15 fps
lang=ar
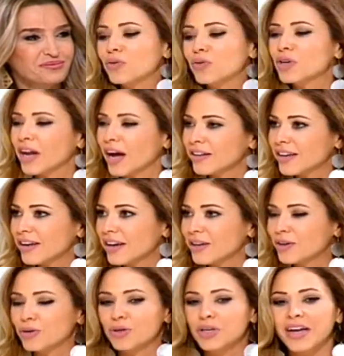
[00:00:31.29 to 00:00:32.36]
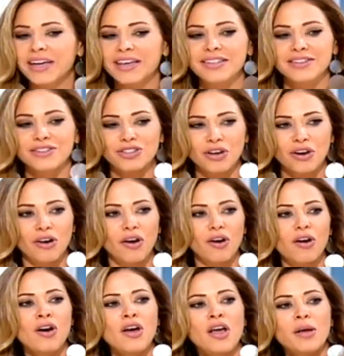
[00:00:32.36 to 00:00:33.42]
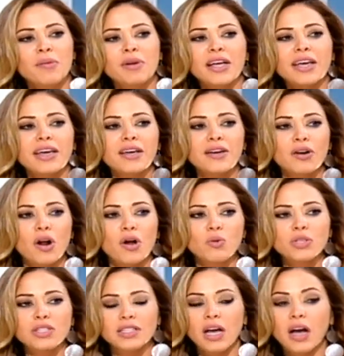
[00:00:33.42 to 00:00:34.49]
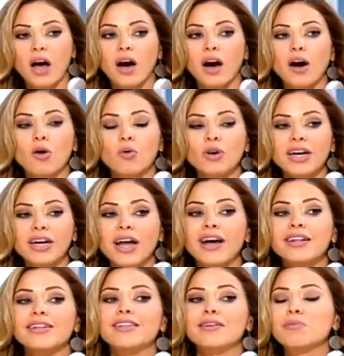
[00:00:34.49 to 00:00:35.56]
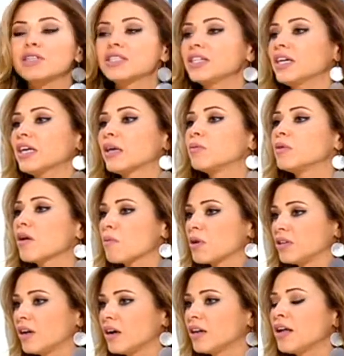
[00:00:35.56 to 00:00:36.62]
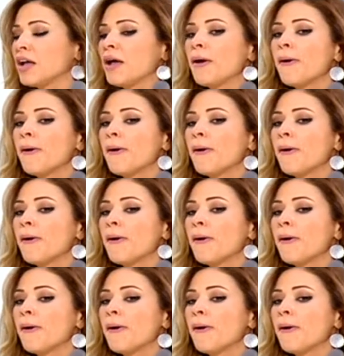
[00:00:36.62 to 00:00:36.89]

نقول نعاد عليكم اكيد ان شاء الله بالخير والصحه ونحن عاده بس نحكي برمضان